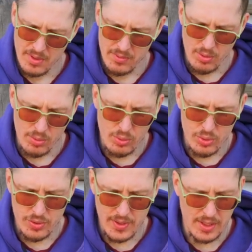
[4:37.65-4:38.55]
В нем
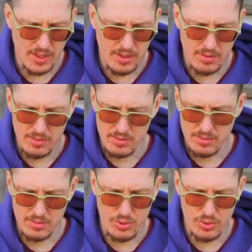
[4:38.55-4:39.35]
куча всяких э,